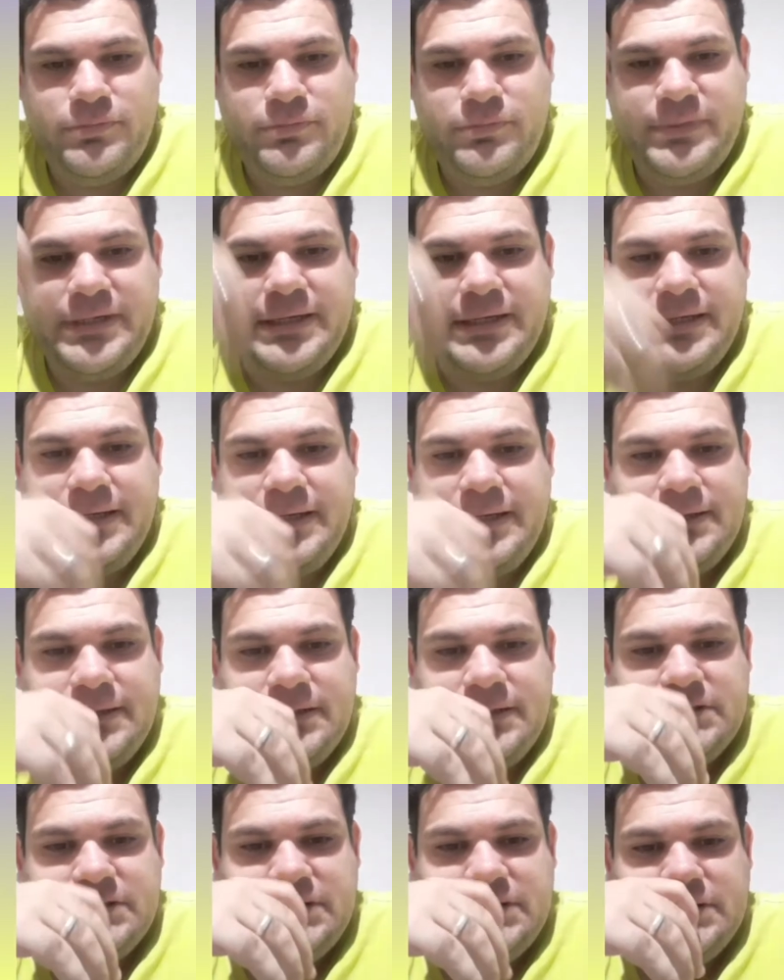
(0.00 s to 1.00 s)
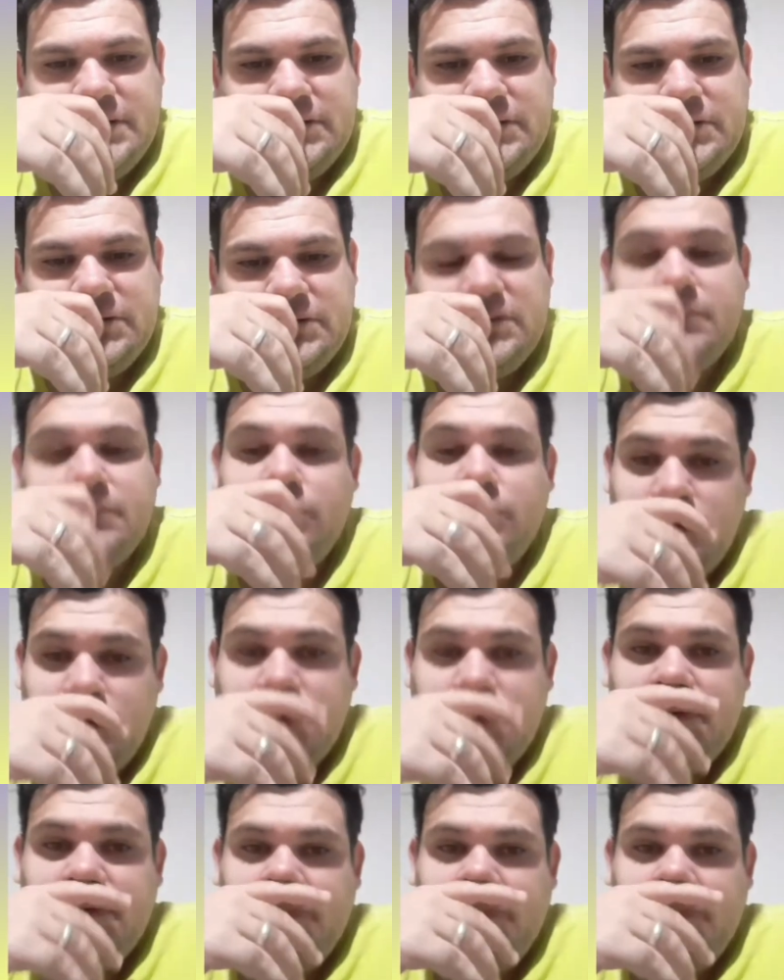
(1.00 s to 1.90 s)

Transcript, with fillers: Obrigada, Regiane Souza. Bom,